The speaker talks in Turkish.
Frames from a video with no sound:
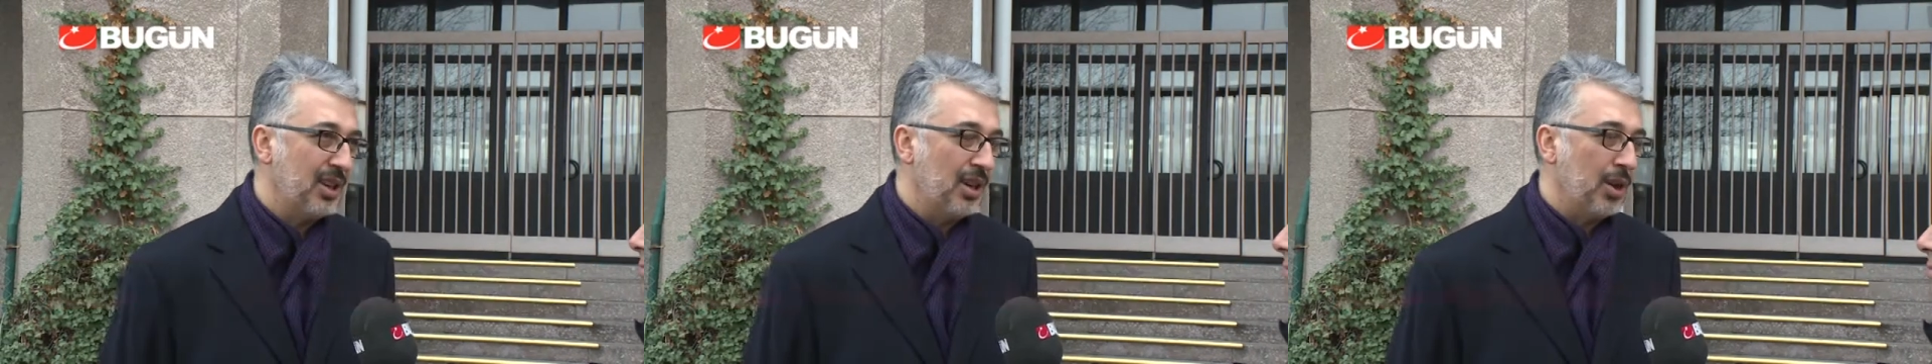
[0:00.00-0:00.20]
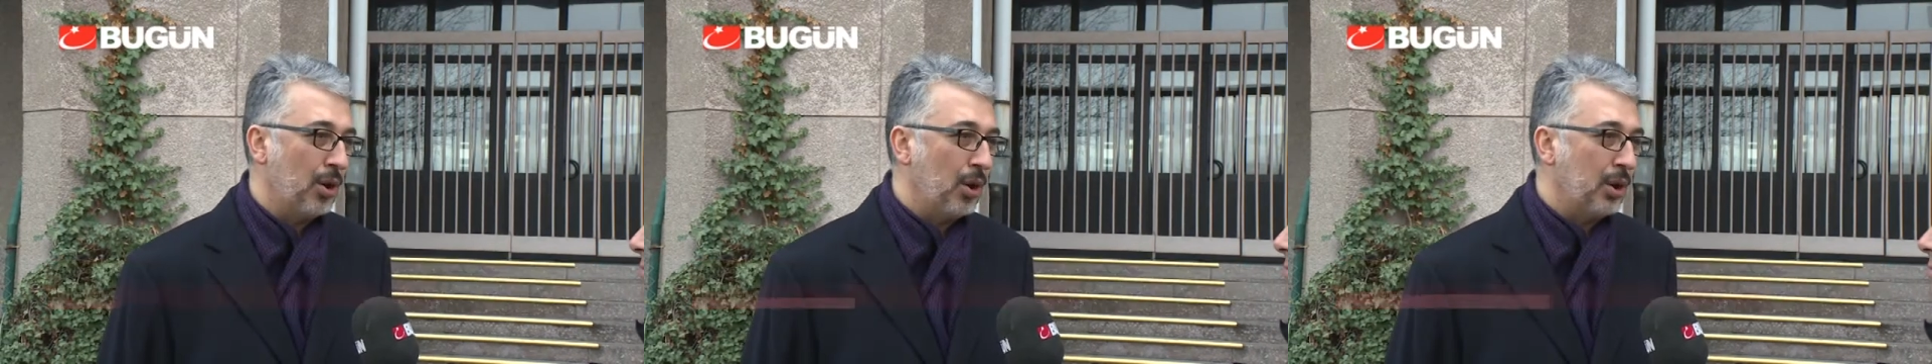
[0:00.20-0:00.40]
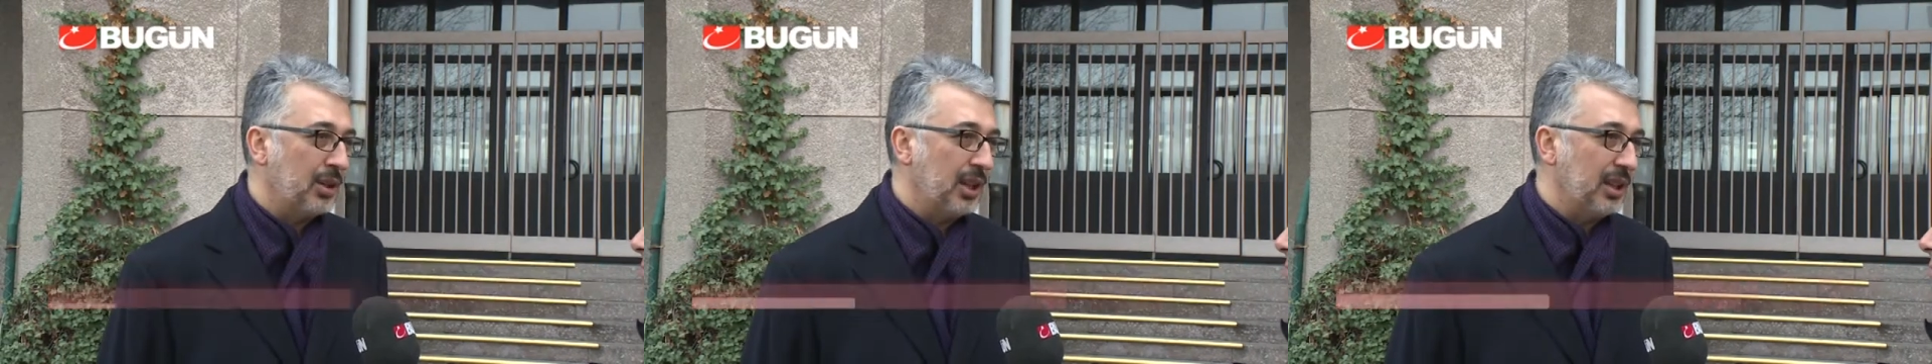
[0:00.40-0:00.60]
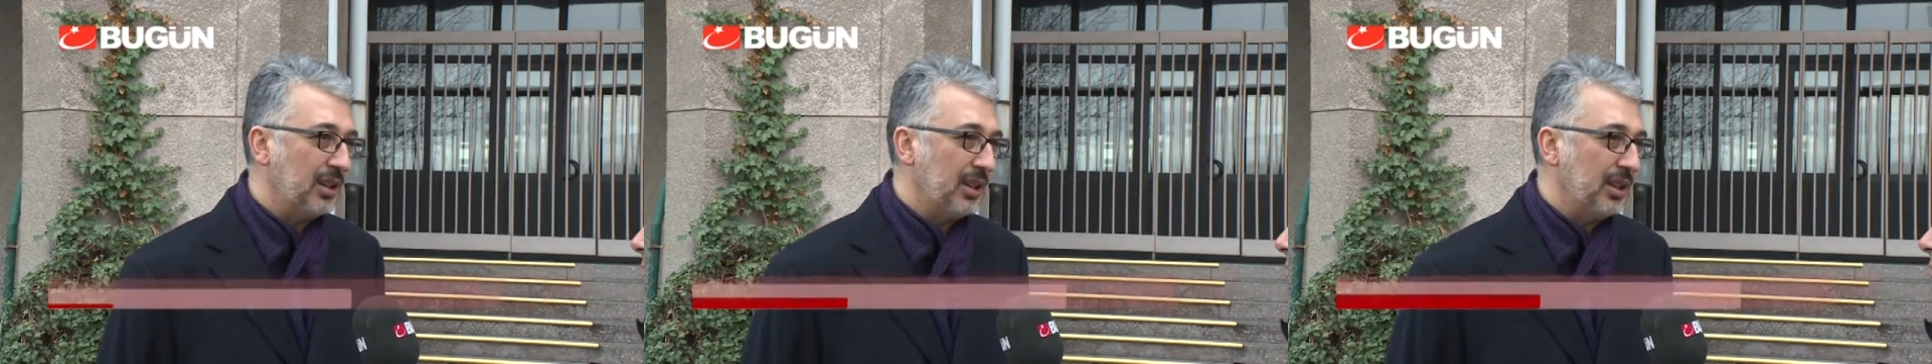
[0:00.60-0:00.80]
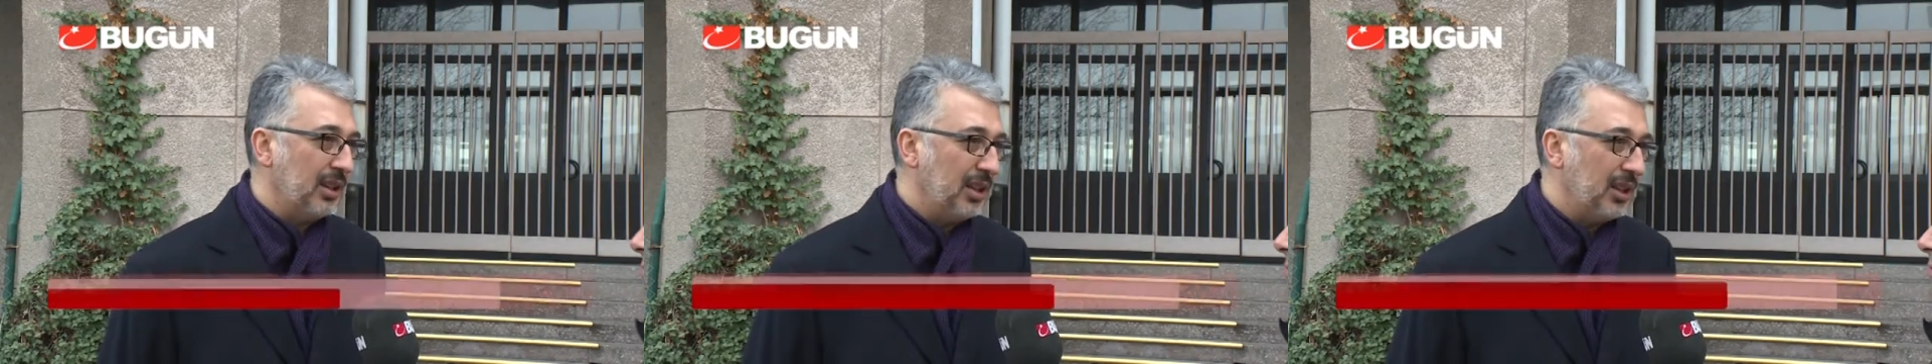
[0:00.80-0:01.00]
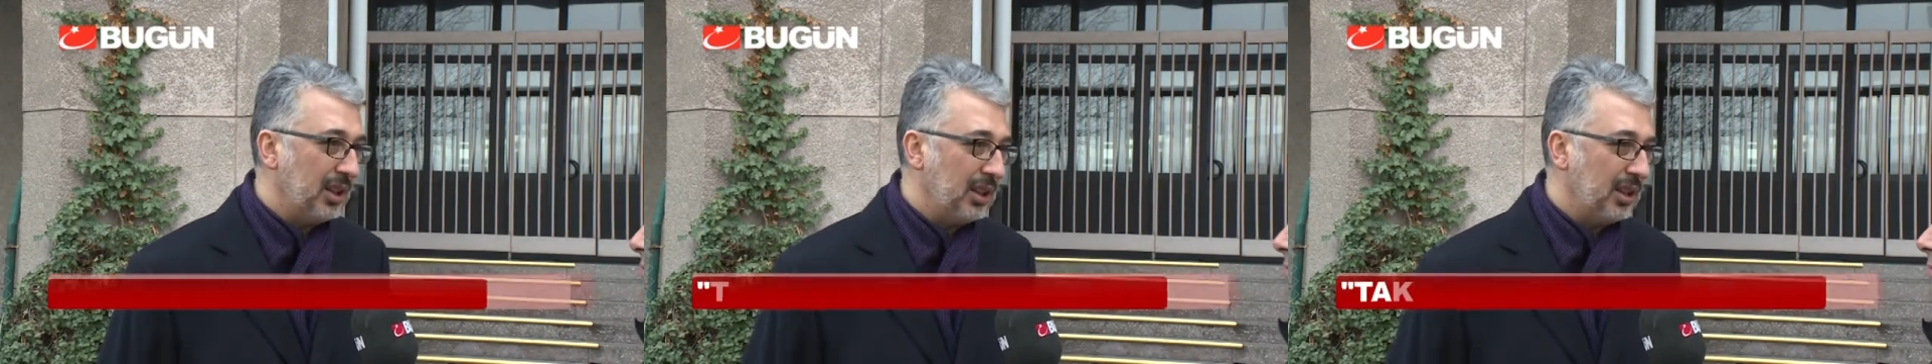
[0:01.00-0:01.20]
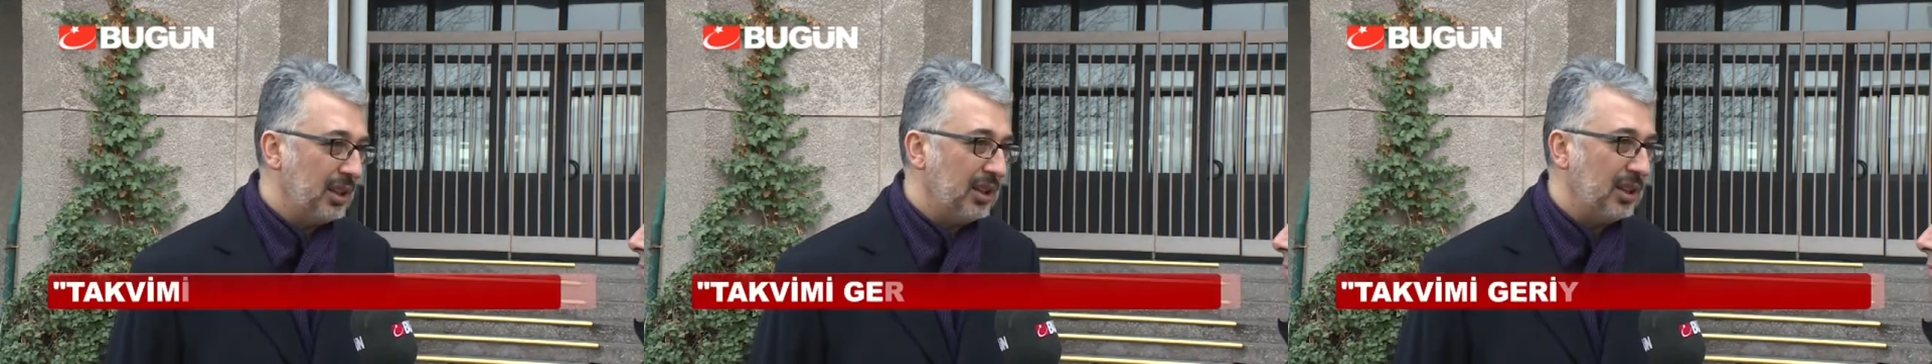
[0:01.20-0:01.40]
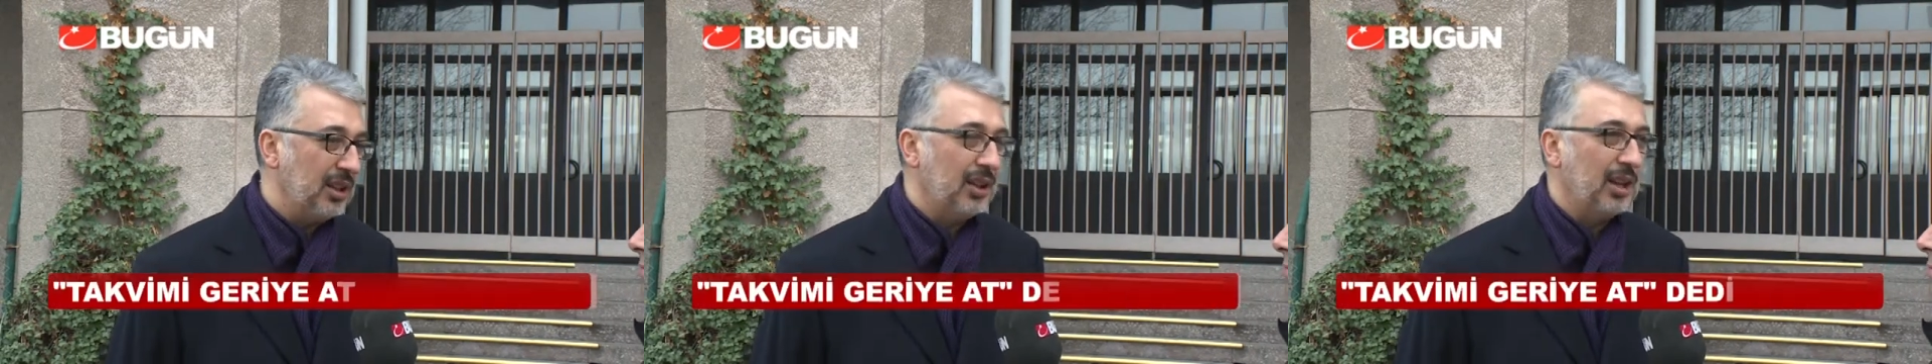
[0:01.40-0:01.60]
Oradan e,
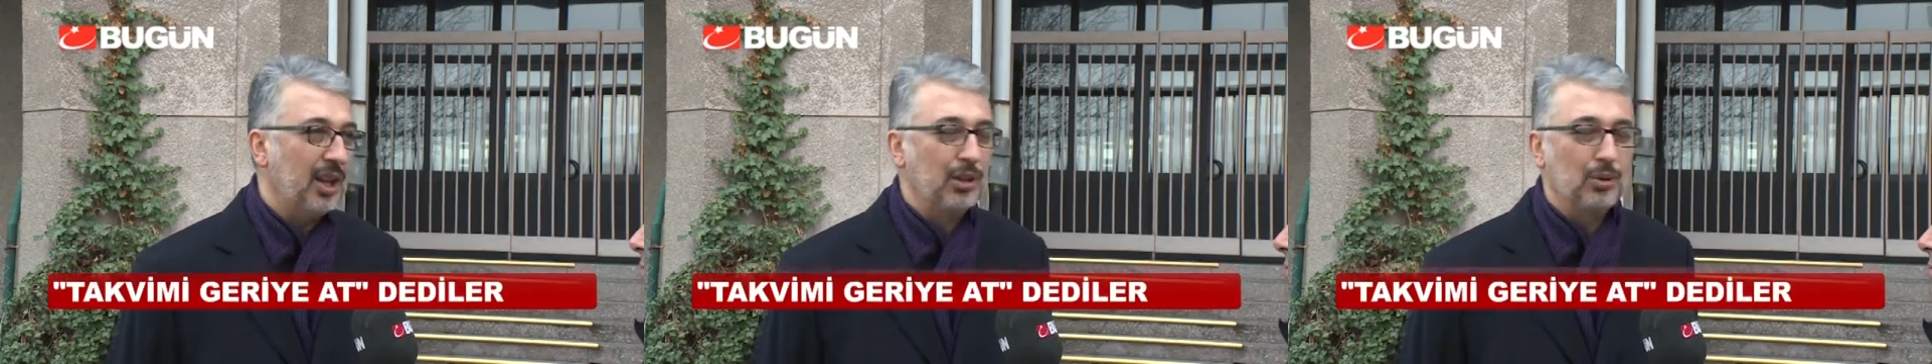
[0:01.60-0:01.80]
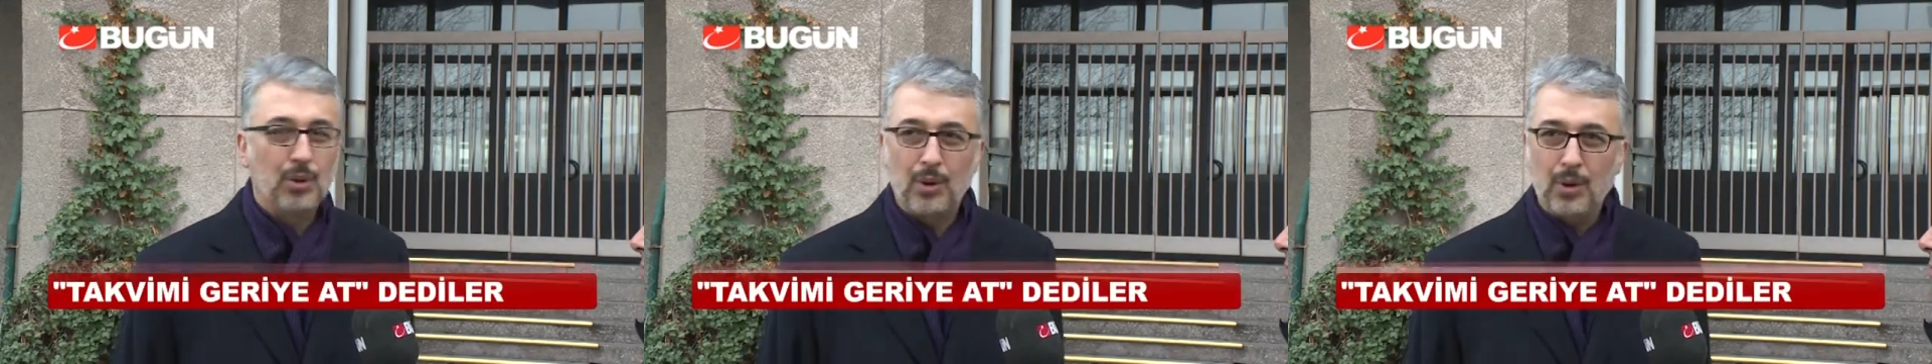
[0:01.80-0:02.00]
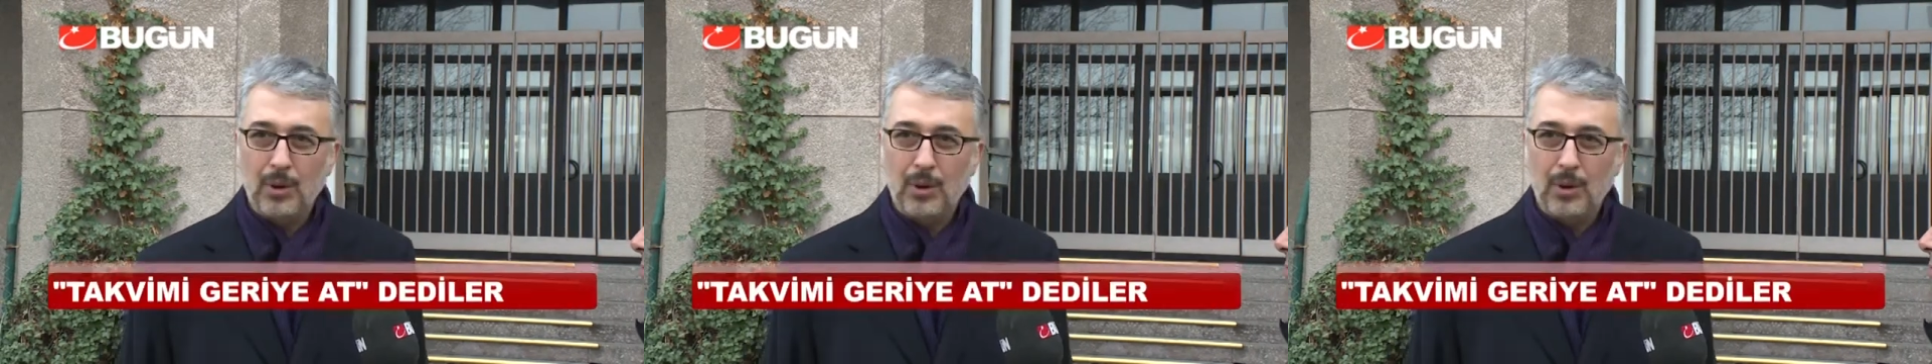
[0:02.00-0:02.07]
doğru